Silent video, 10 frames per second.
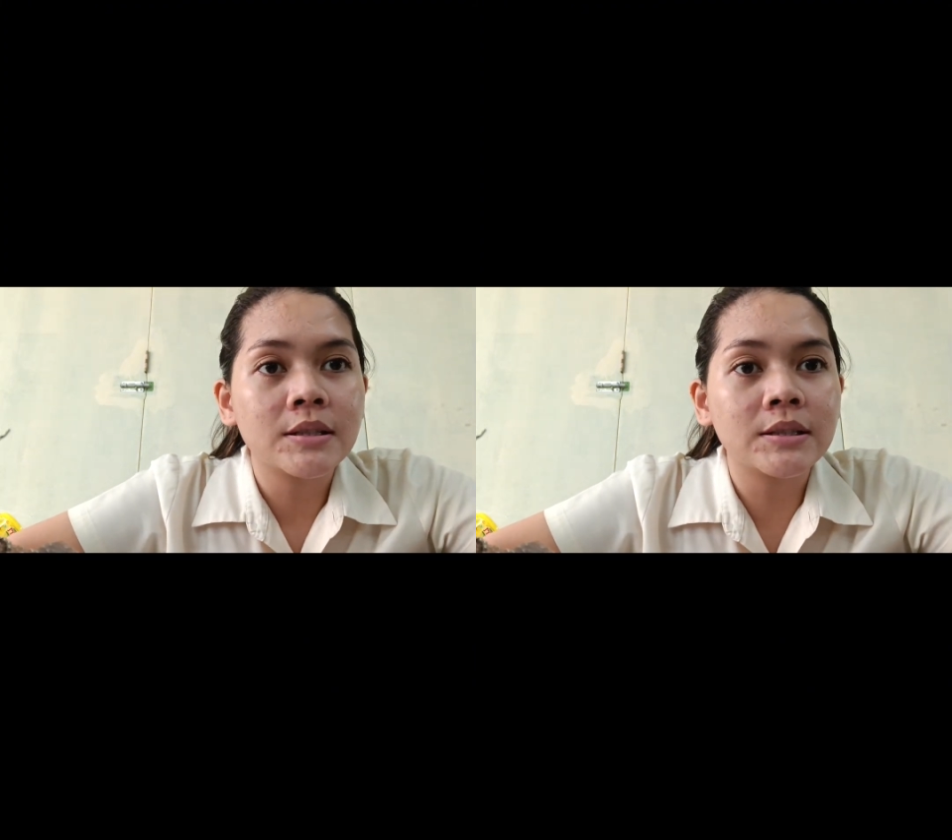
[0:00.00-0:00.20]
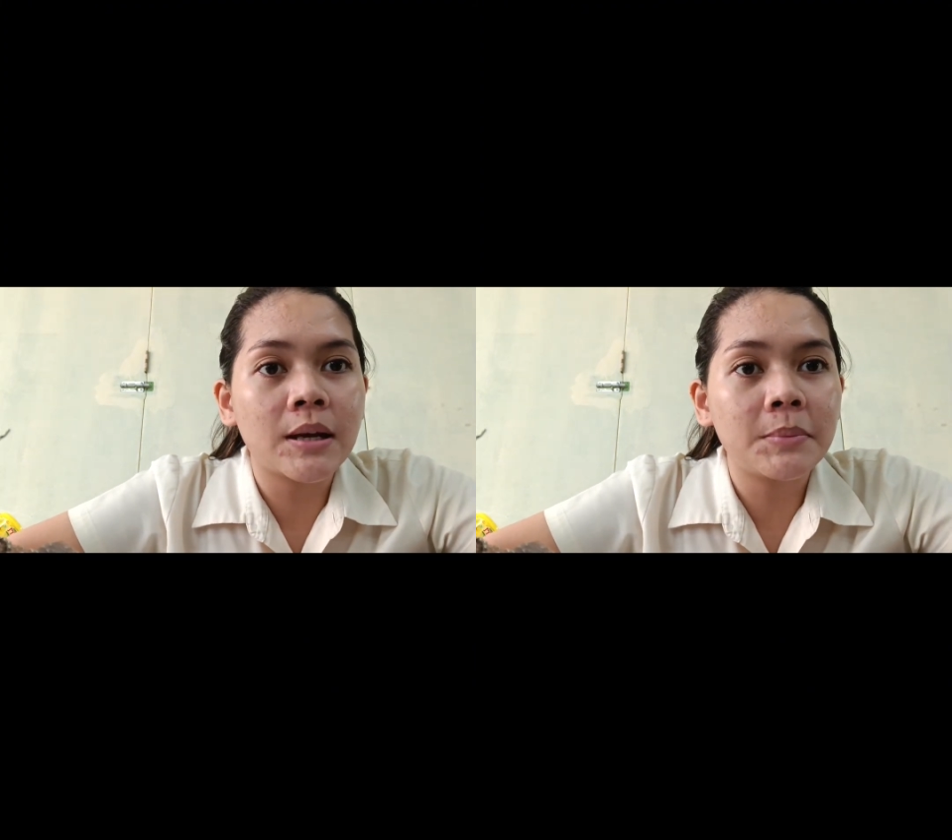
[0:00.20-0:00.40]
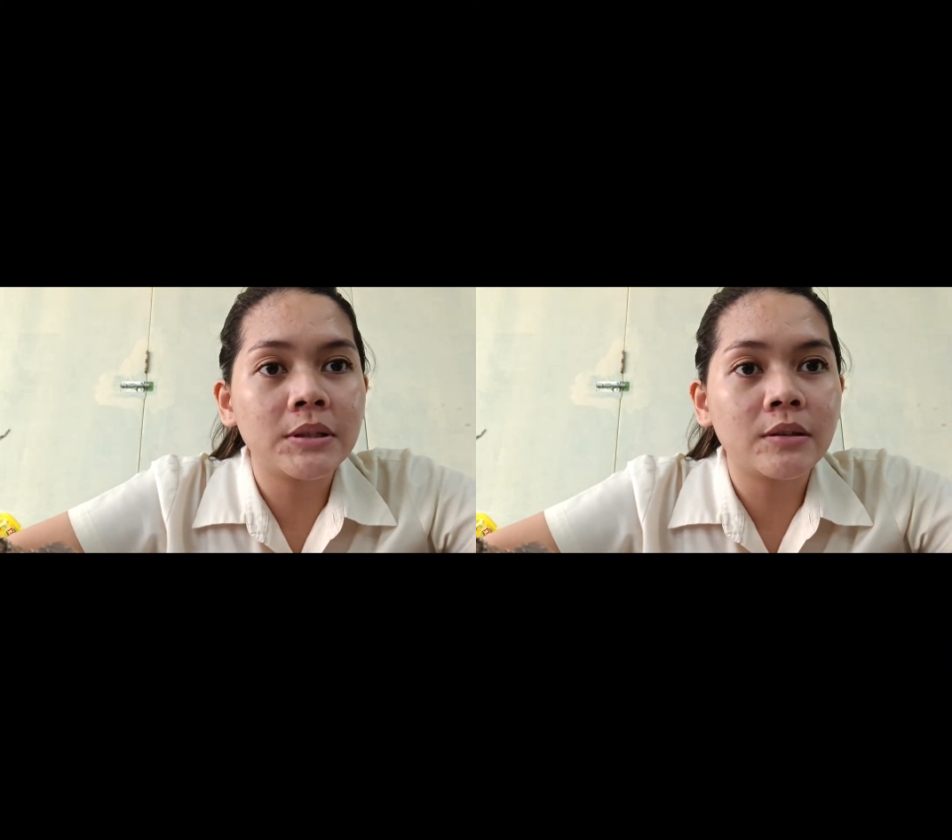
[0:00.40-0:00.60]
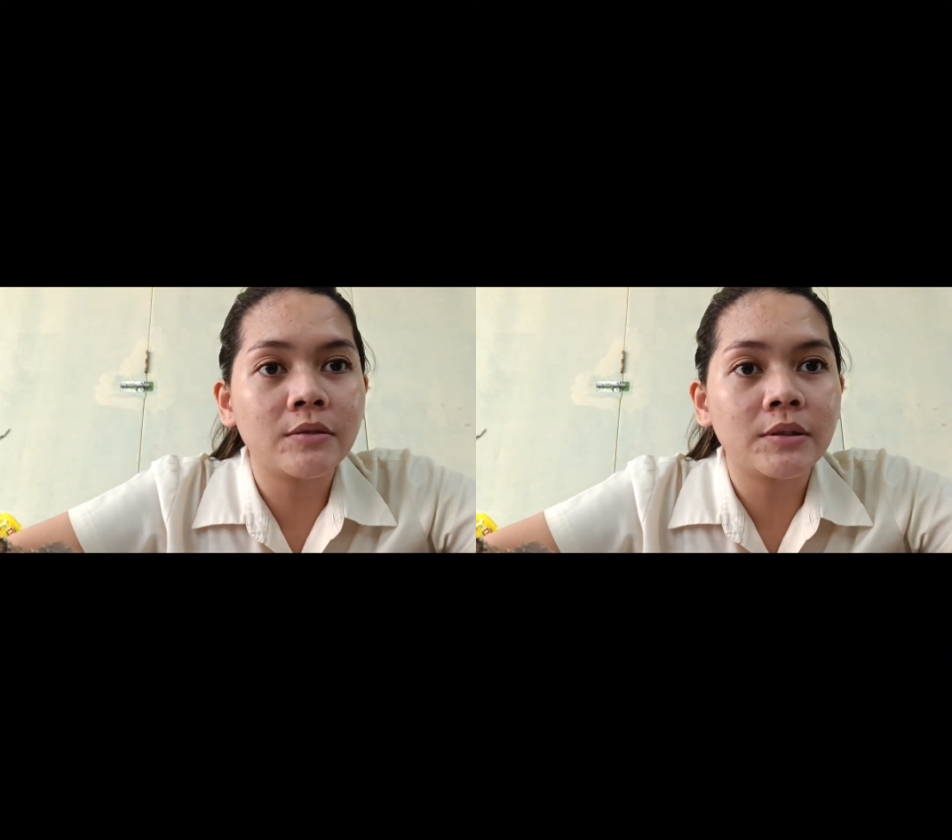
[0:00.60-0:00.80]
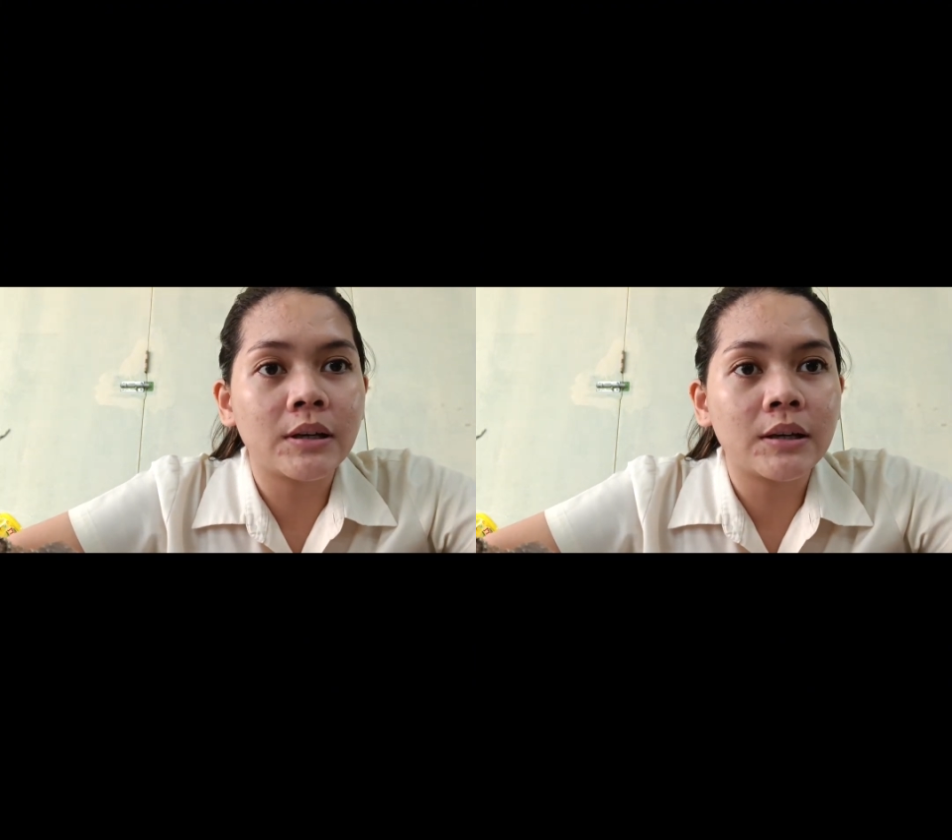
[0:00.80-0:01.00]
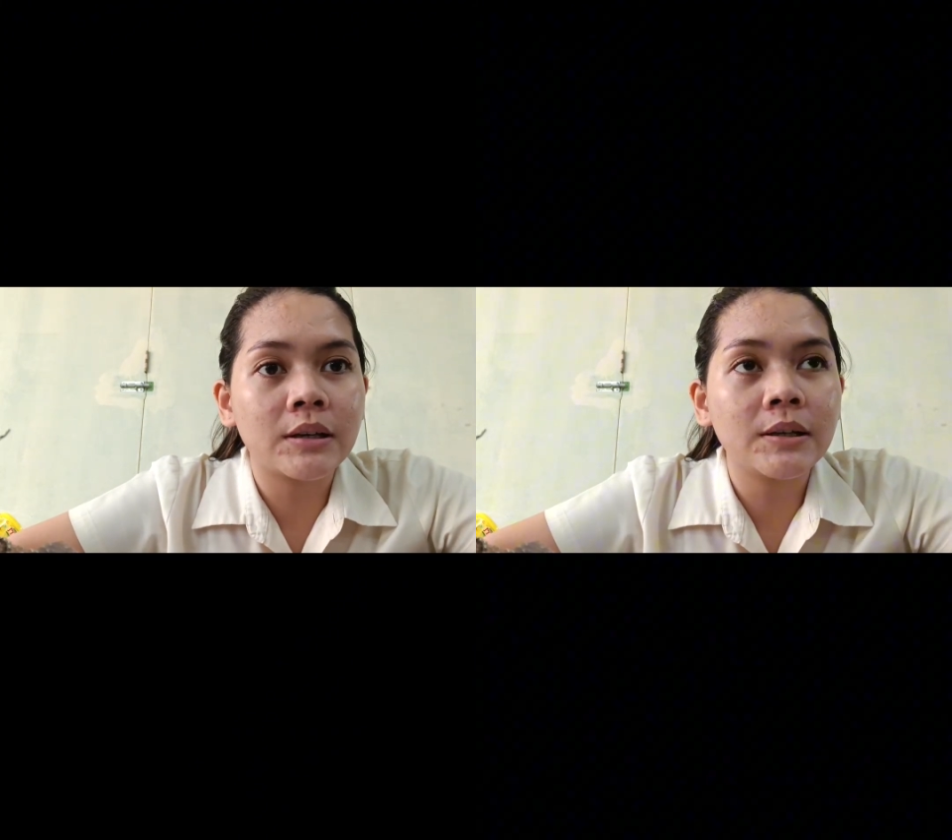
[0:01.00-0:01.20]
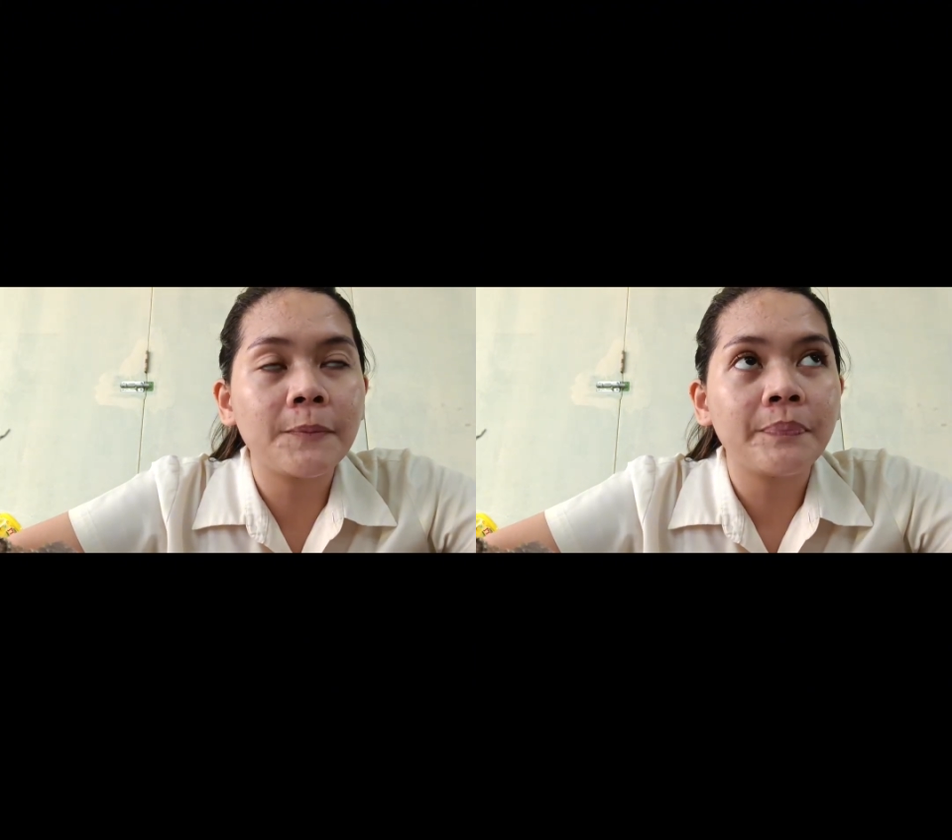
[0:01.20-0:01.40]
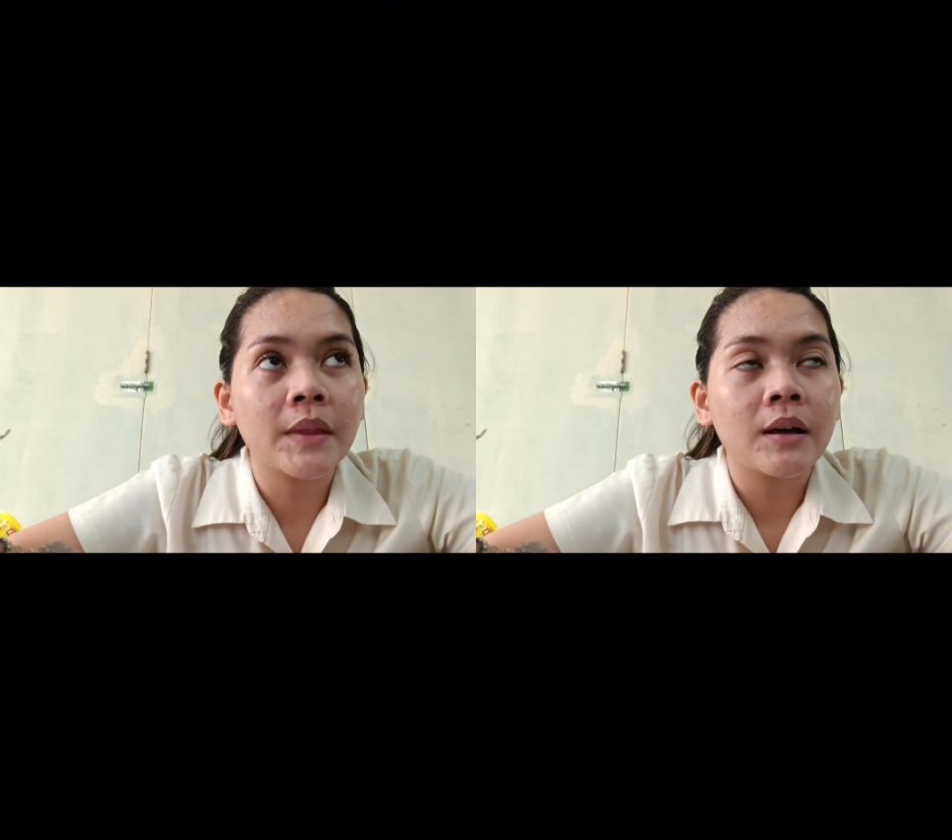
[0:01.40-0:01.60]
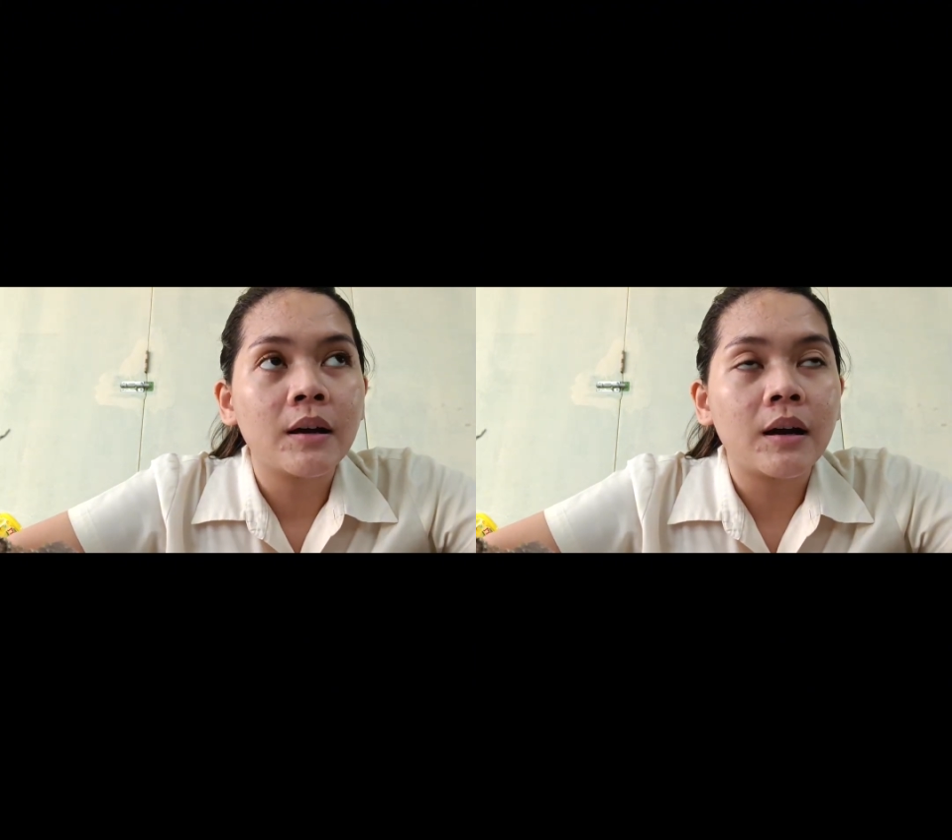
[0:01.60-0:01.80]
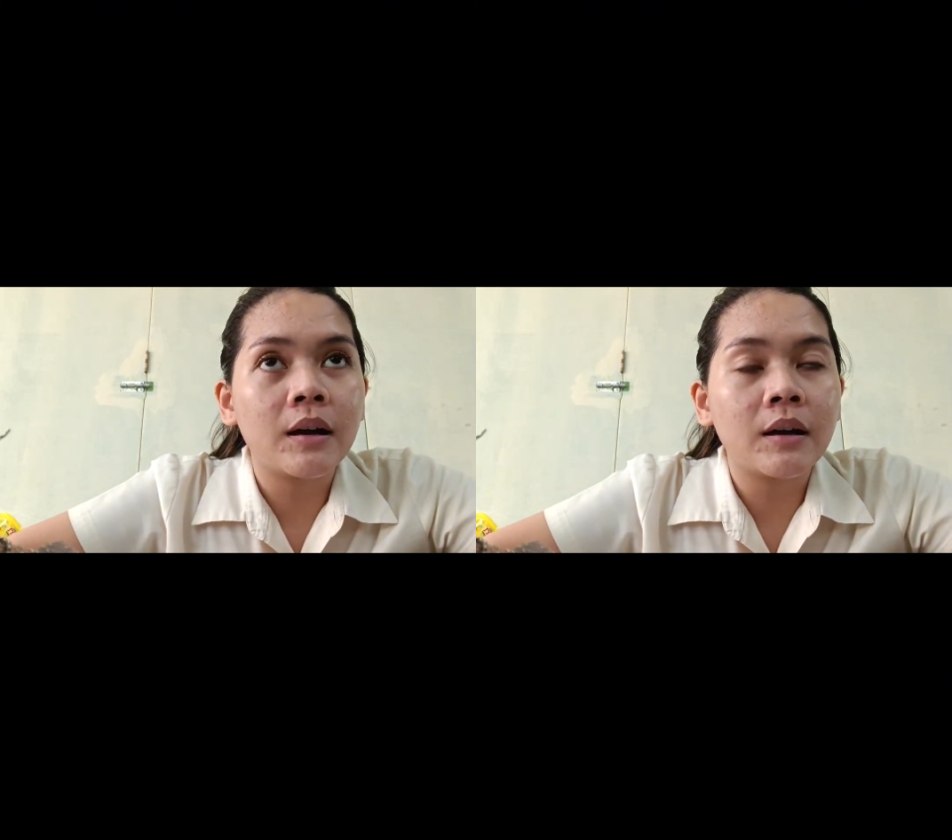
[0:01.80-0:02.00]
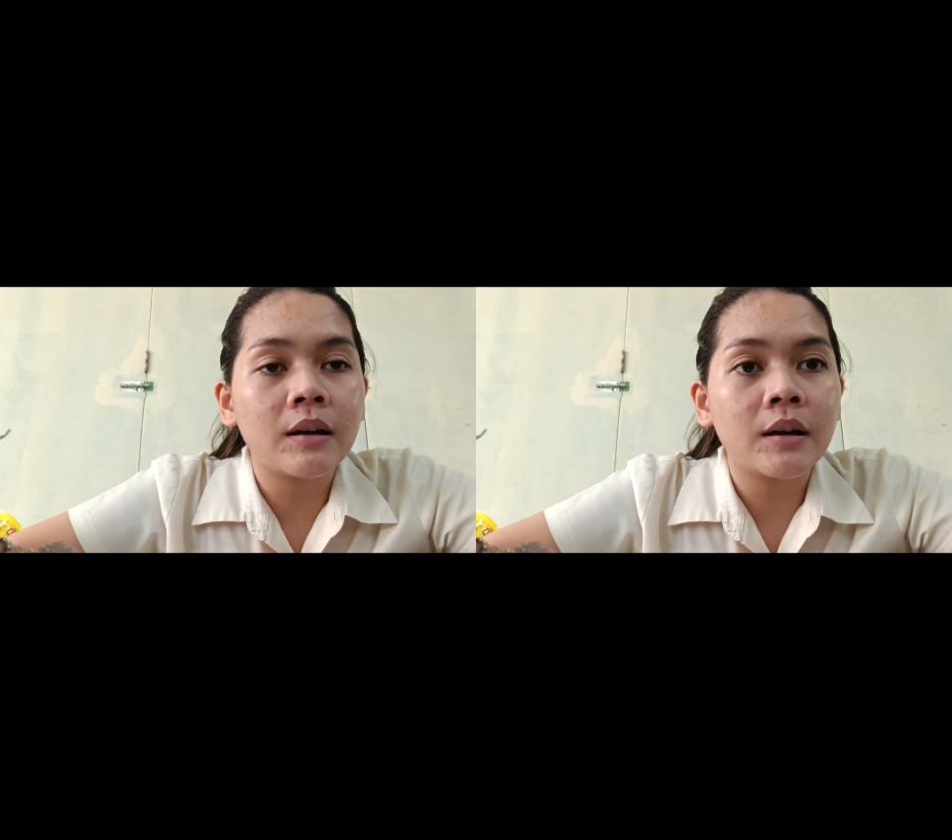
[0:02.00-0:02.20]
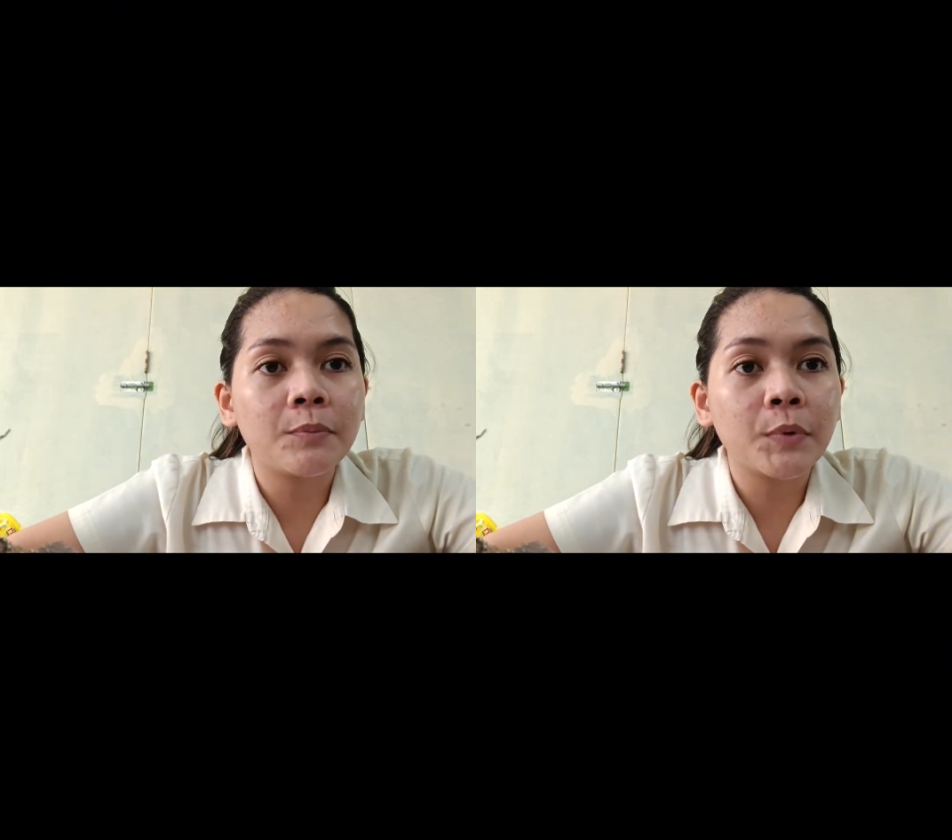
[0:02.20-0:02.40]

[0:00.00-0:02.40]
Sinabi niya doon na uh,